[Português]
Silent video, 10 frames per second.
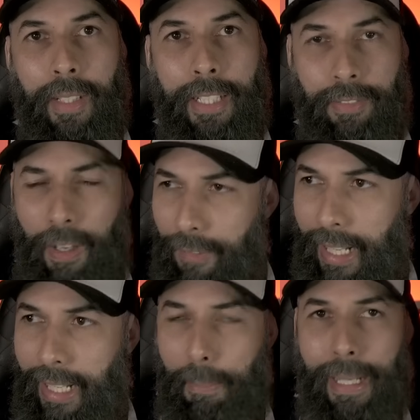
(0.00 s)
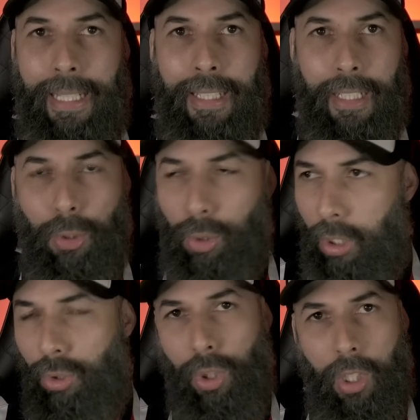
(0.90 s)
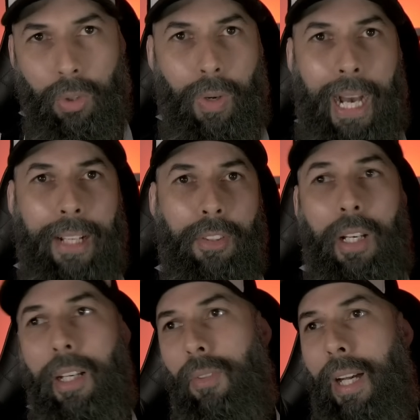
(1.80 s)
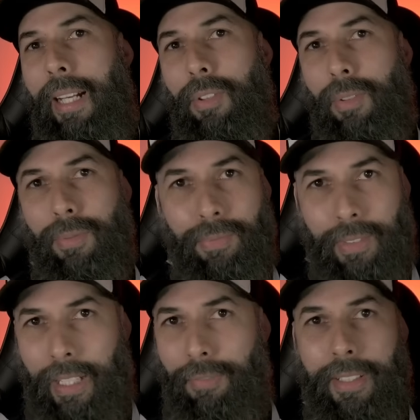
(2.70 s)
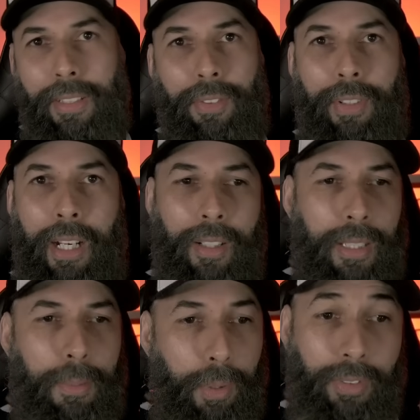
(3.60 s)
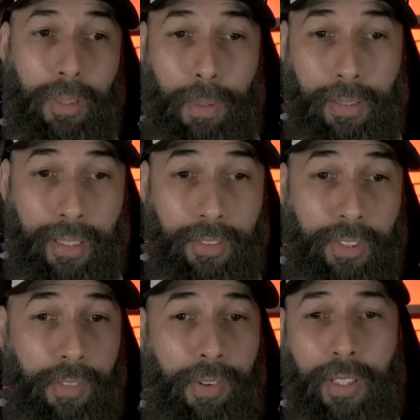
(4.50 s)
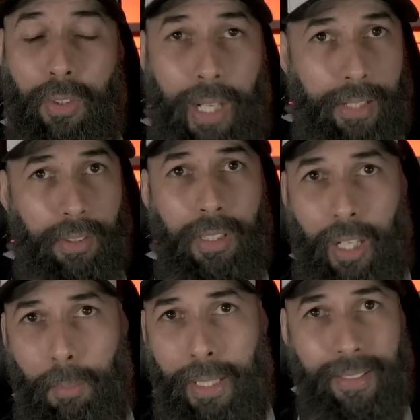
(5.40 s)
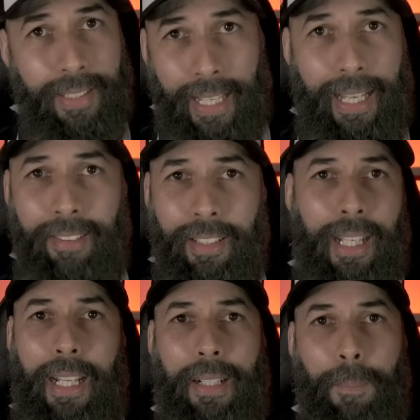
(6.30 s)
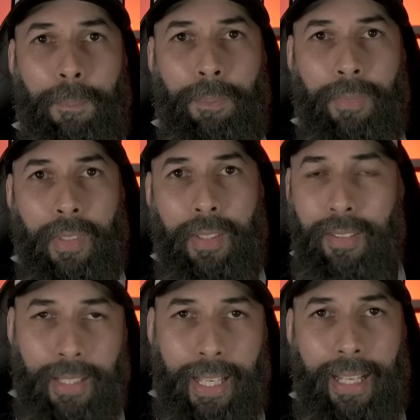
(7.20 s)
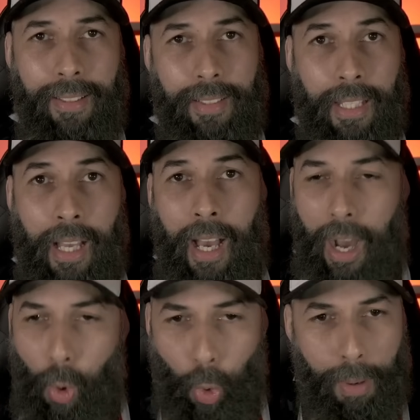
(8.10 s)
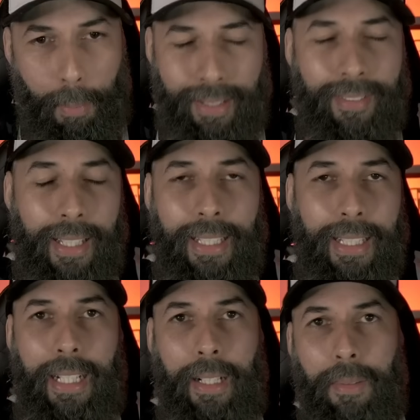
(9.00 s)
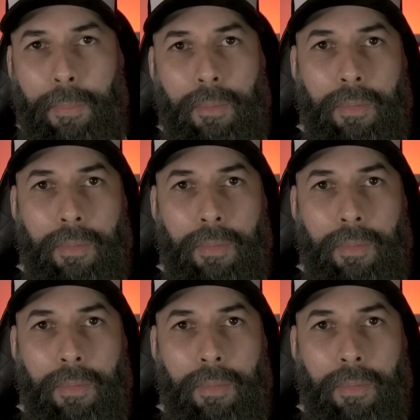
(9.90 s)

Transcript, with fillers: A gente vai ficar lamentando todo jogo, o Alisson, ah, o Alisson tá fazendo falta, pô, o São Paulo tá assistindo a falta do Alisson. Não, mano, esquece, cara. Esquece. Arruma uma saída.